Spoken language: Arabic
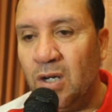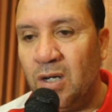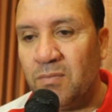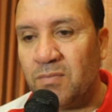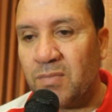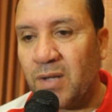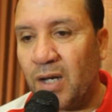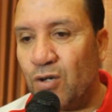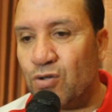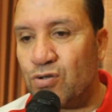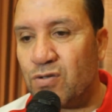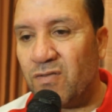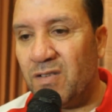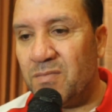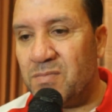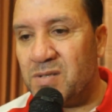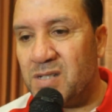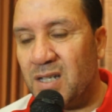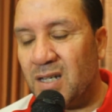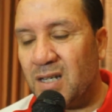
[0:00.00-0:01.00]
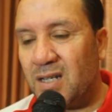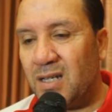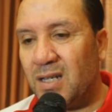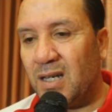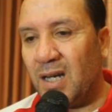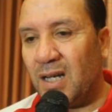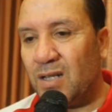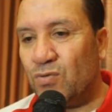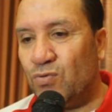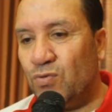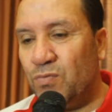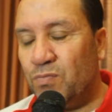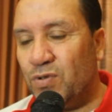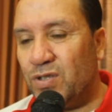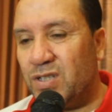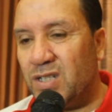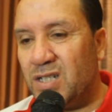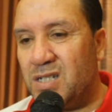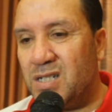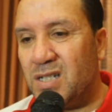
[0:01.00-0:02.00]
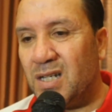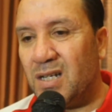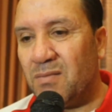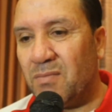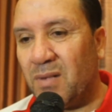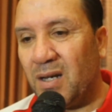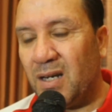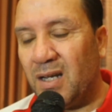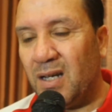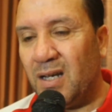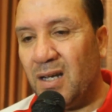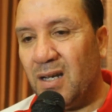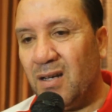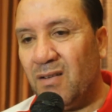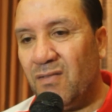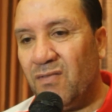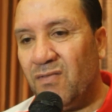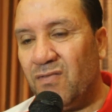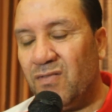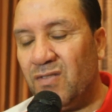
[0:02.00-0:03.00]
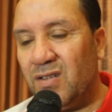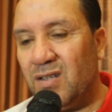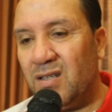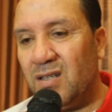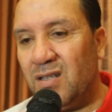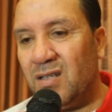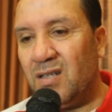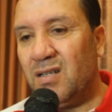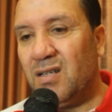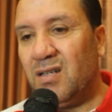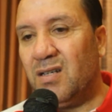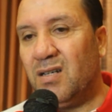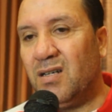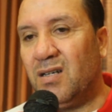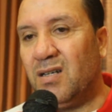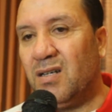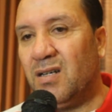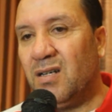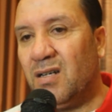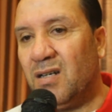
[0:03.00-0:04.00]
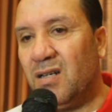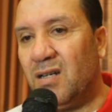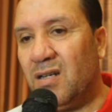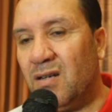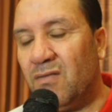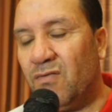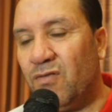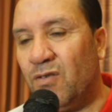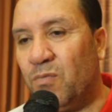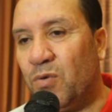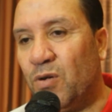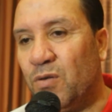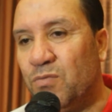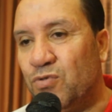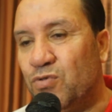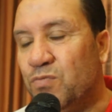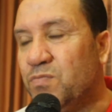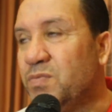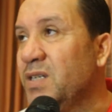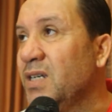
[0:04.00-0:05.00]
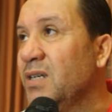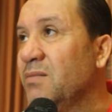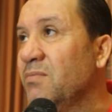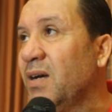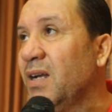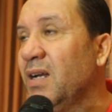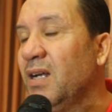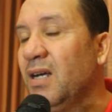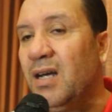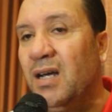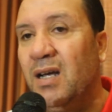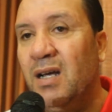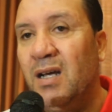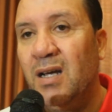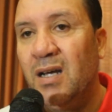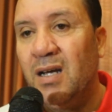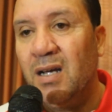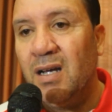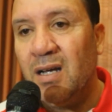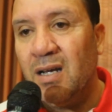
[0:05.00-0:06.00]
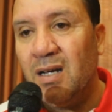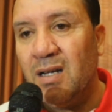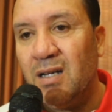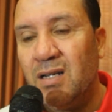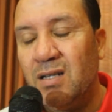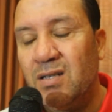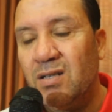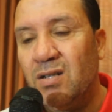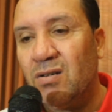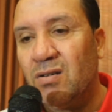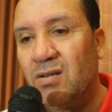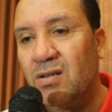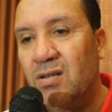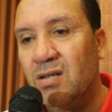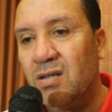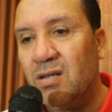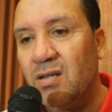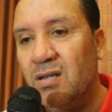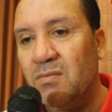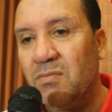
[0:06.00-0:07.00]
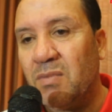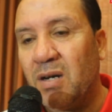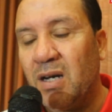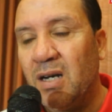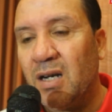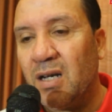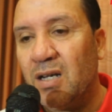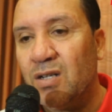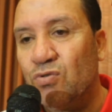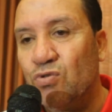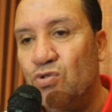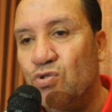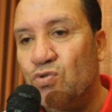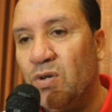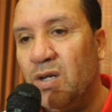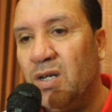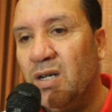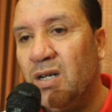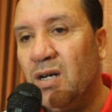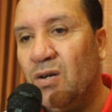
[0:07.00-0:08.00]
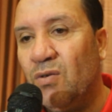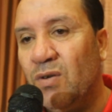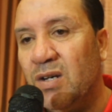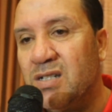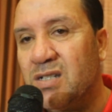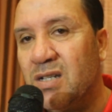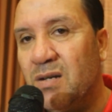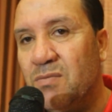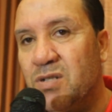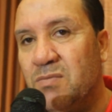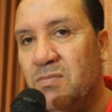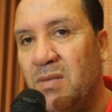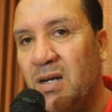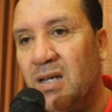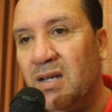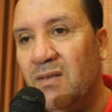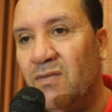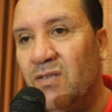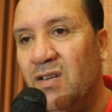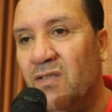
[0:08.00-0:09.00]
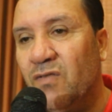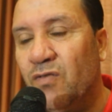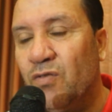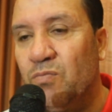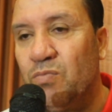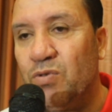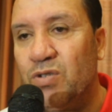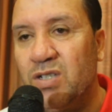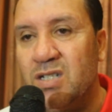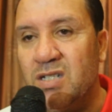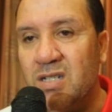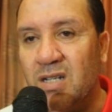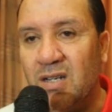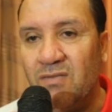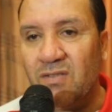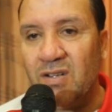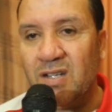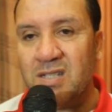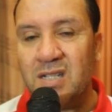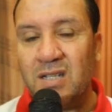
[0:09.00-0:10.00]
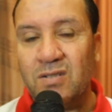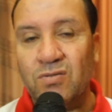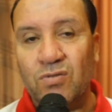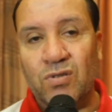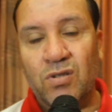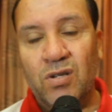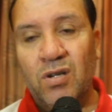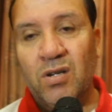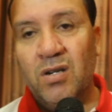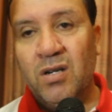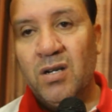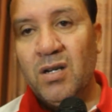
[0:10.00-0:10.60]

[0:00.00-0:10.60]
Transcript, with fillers: نتاع يوسف المساكني عنده اون بوتيت جان معناها في آه، في البوم دو بي معناها دونك آه، مقلقته شويه وعصام جمع كيف كيف اون بوتيت جان في لي زاديكتور